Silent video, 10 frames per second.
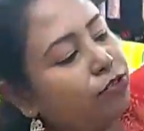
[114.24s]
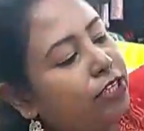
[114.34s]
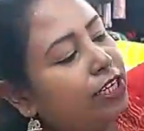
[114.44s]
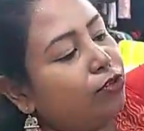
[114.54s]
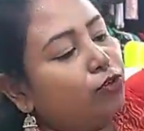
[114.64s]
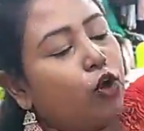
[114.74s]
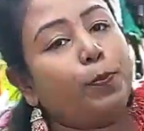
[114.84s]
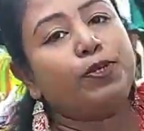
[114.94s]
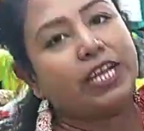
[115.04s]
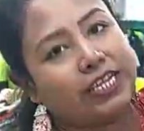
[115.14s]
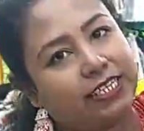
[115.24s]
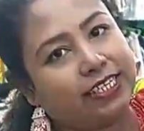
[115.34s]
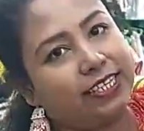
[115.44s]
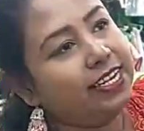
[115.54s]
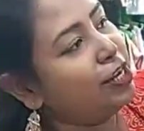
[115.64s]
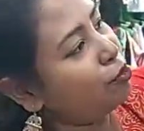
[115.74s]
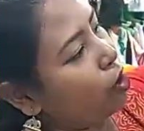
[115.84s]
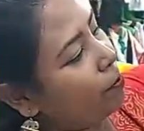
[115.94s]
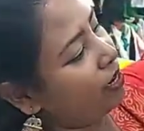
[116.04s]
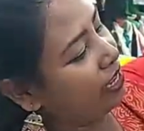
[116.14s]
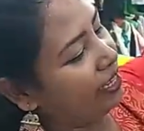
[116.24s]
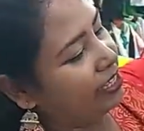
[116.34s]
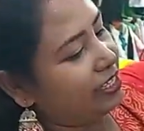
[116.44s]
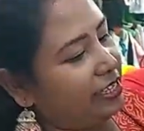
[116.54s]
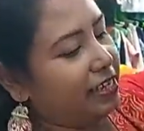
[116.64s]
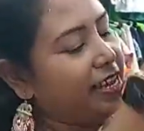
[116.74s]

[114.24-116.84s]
মধ্যে কিন্তু টপ শেষ টপের কালেকশন